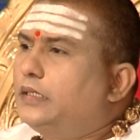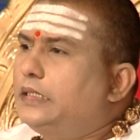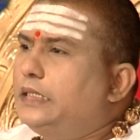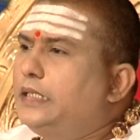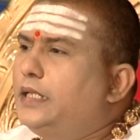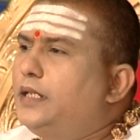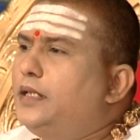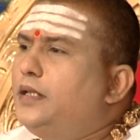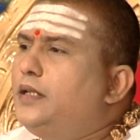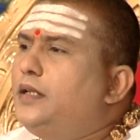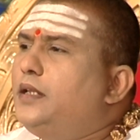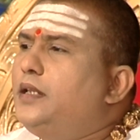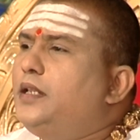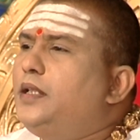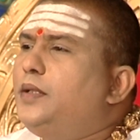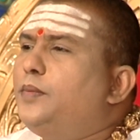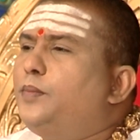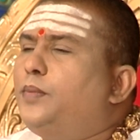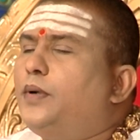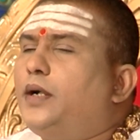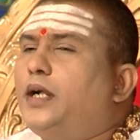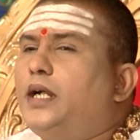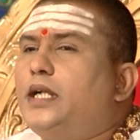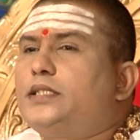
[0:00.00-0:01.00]
ఎన్ని
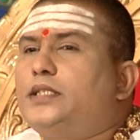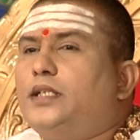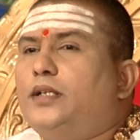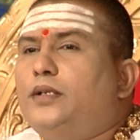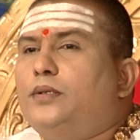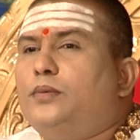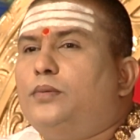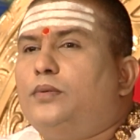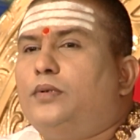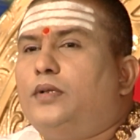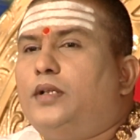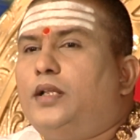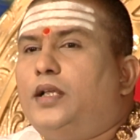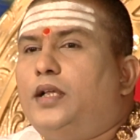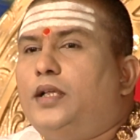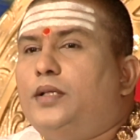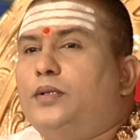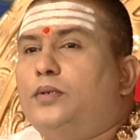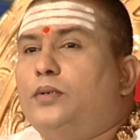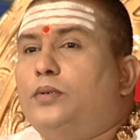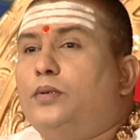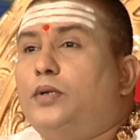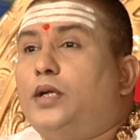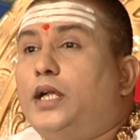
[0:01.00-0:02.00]
భాషలు
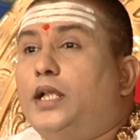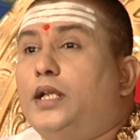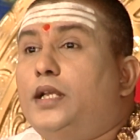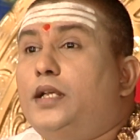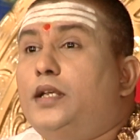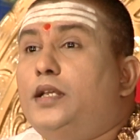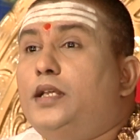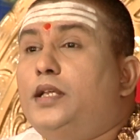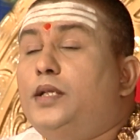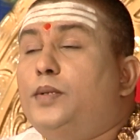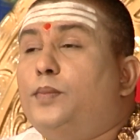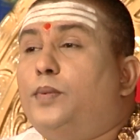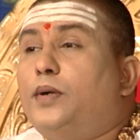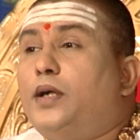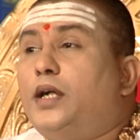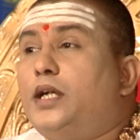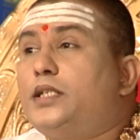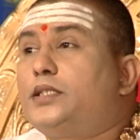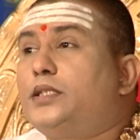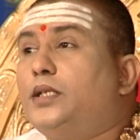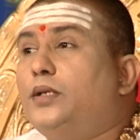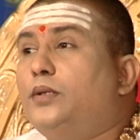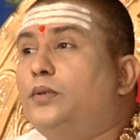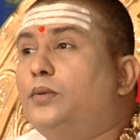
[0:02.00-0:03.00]
ఉన్నాయో అన్ని
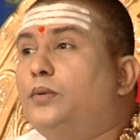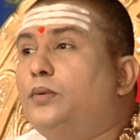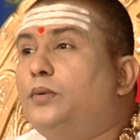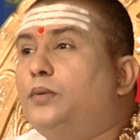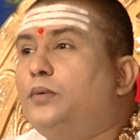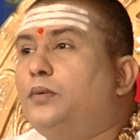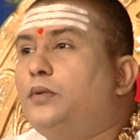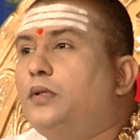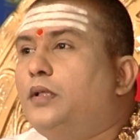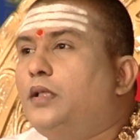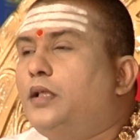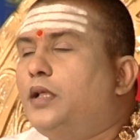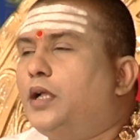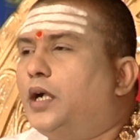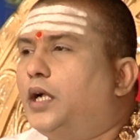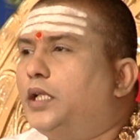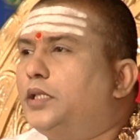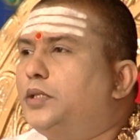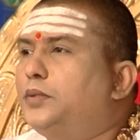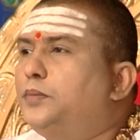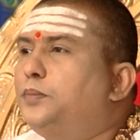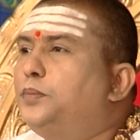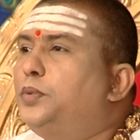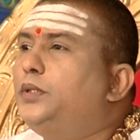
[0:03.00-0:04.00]
భాషలు
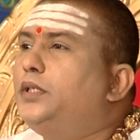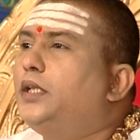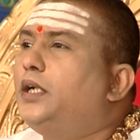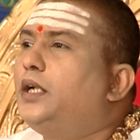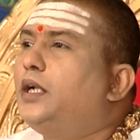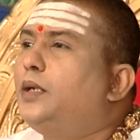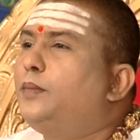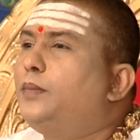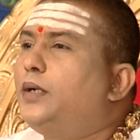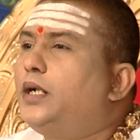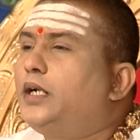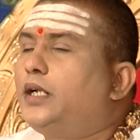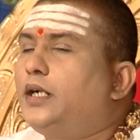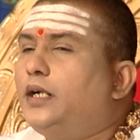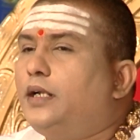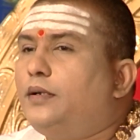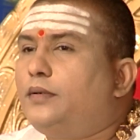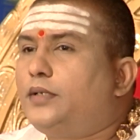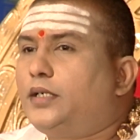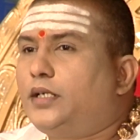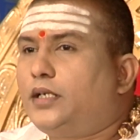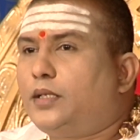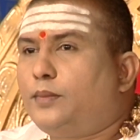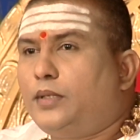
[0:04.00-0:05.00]
అద్భుతంగా
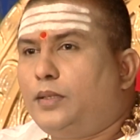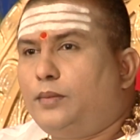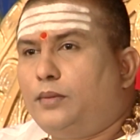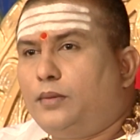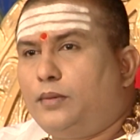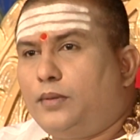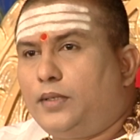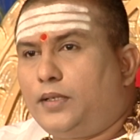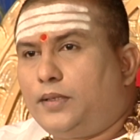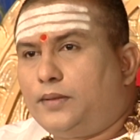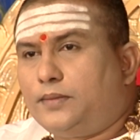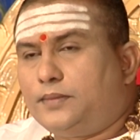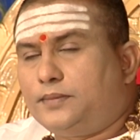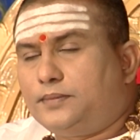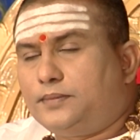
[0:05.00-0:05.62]
మాట్లాడేవాడంట బాబావారు